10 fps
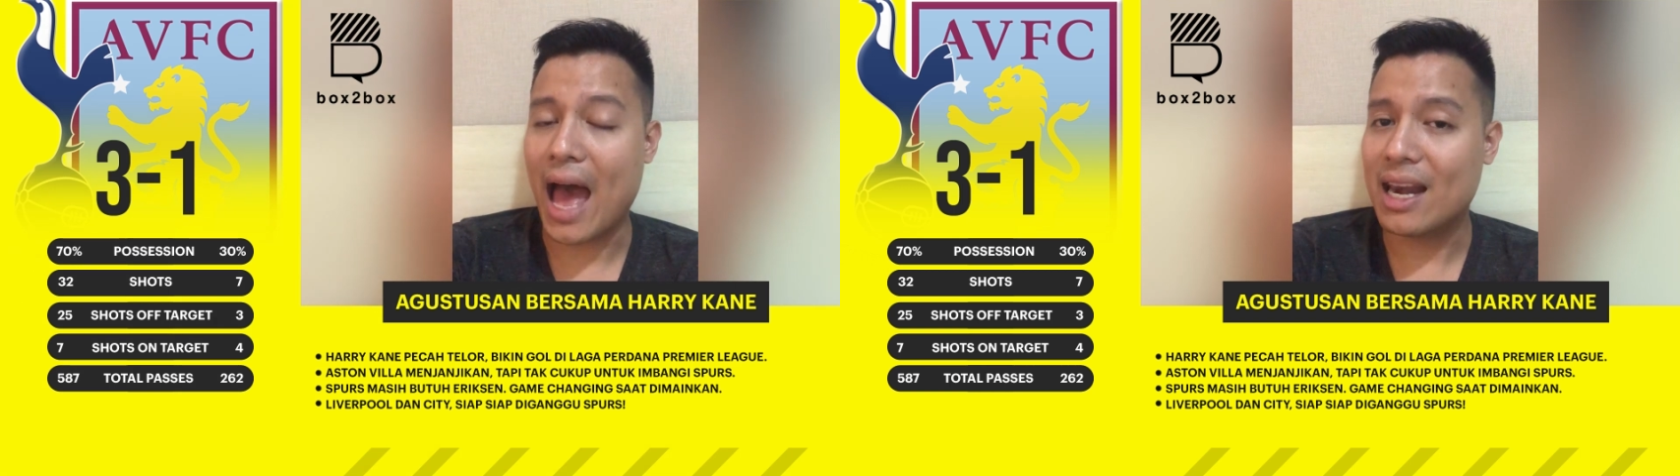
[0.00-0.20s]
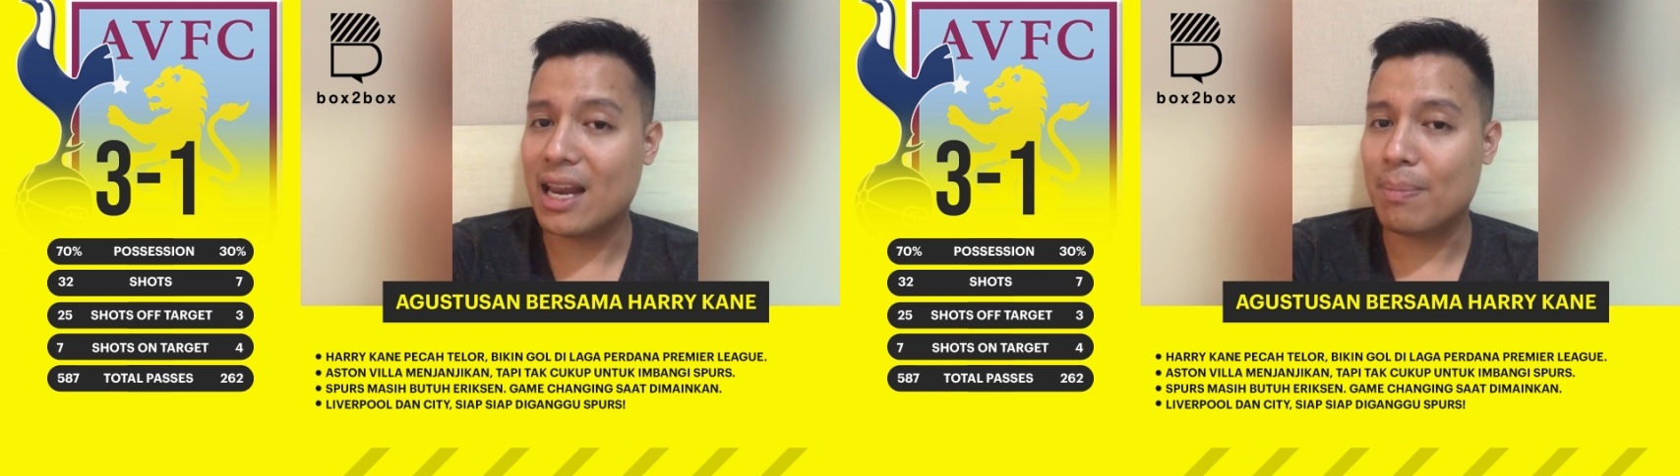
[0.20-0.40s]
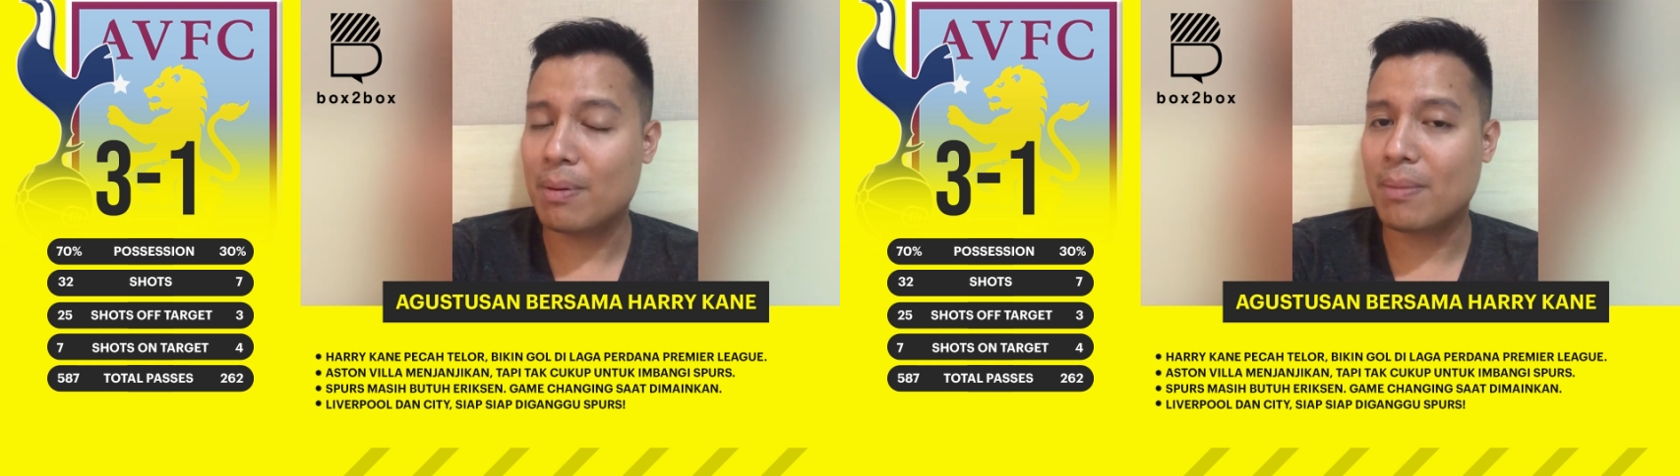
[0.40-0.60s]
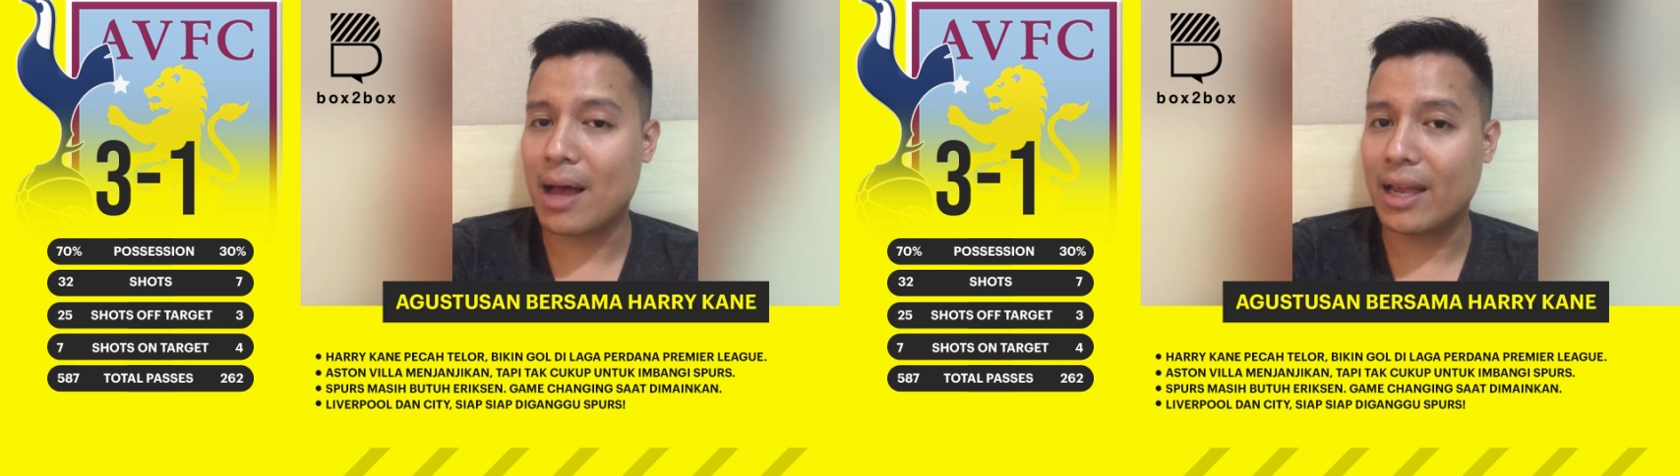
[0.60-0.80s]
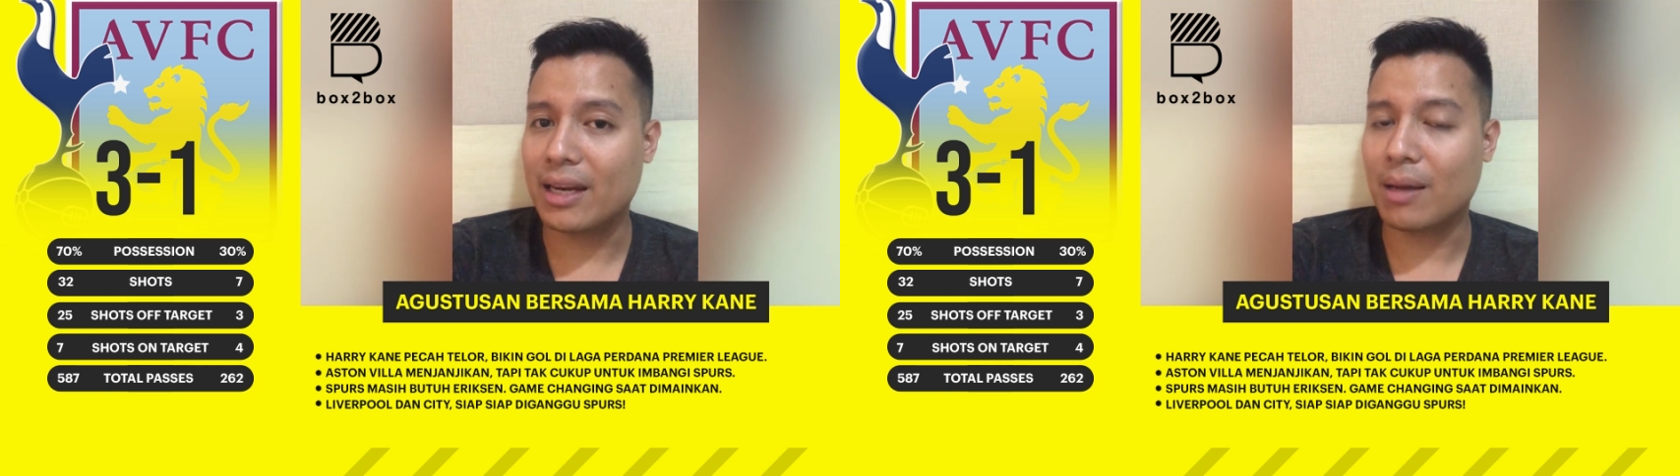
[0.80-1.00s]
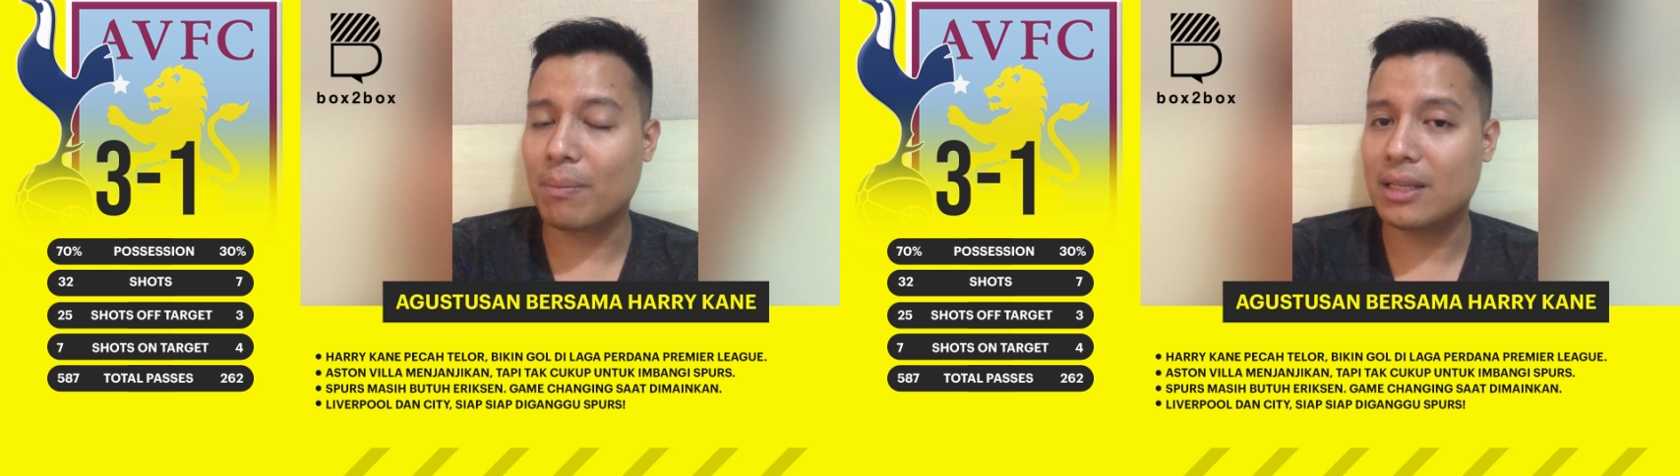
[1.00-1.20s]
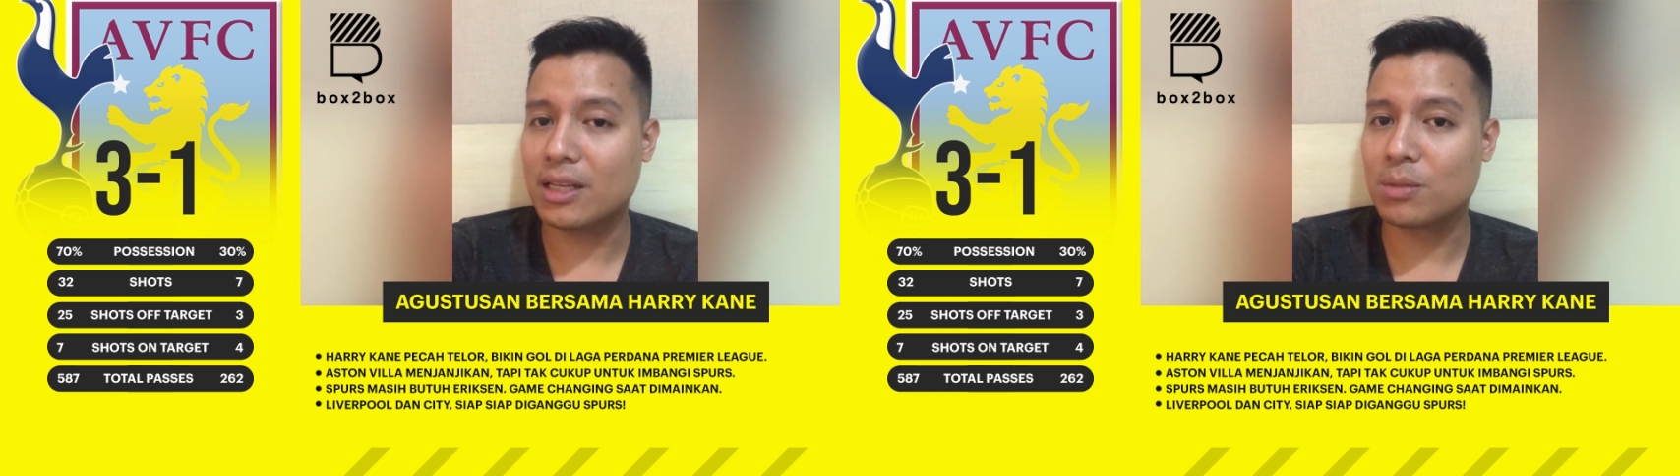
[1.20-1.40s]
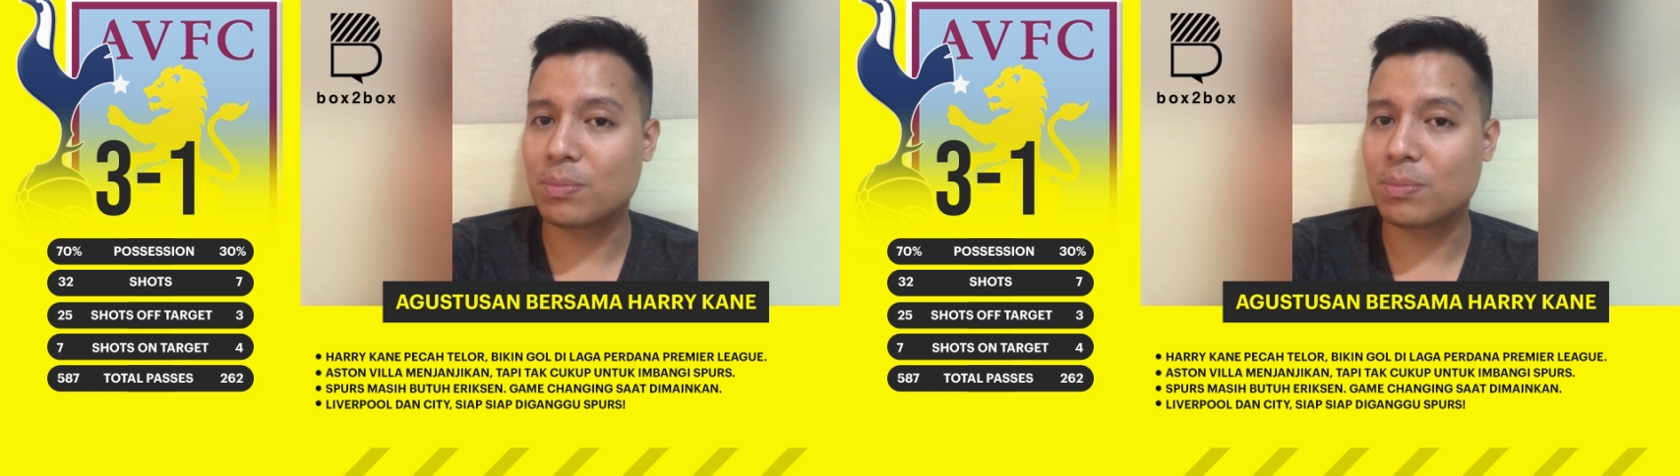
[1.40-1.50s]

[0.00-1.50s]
ada pemain yang bisa